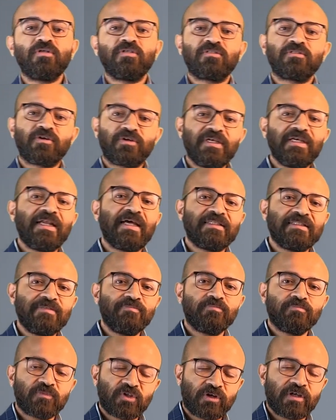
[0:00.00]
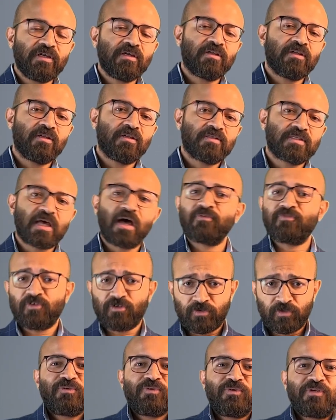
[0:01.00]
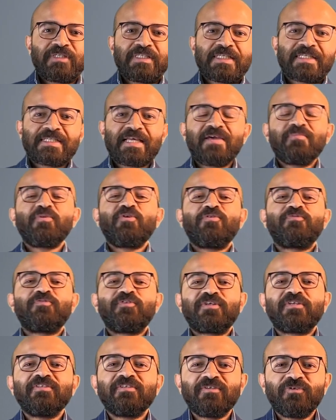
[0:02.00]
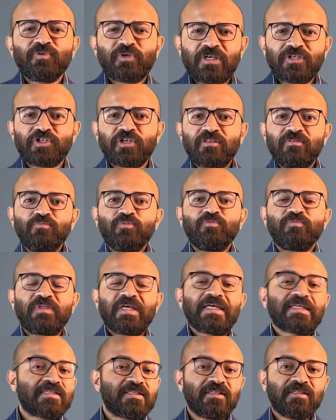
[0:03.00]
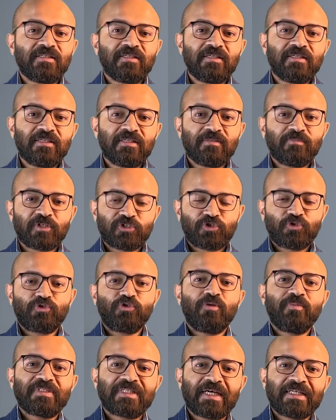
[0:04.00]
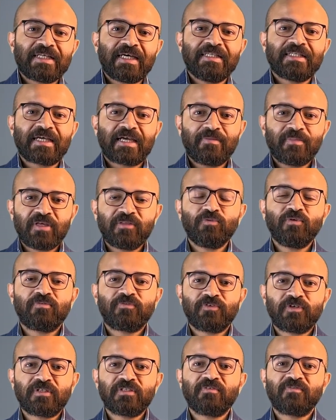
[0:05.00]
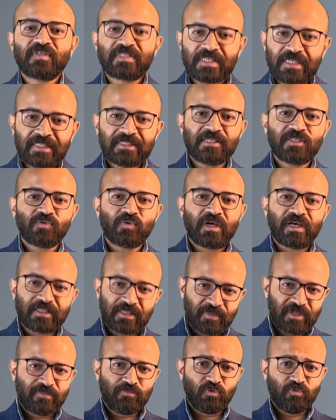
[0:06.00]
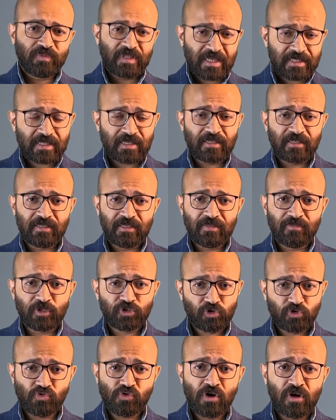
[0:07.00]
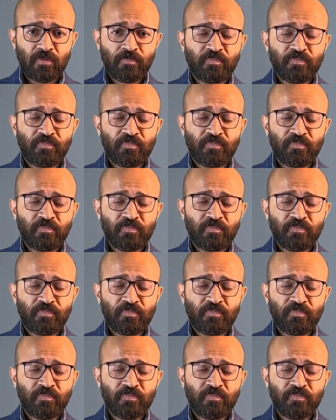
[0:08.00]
الطريق القديم طريق الزعفران وزي ما وفرنا لوكيشن ممتاز للمشروع بتاعنا احنا كمان وفرنا فاسيلتيز وخدمات ممتازه لل المشروع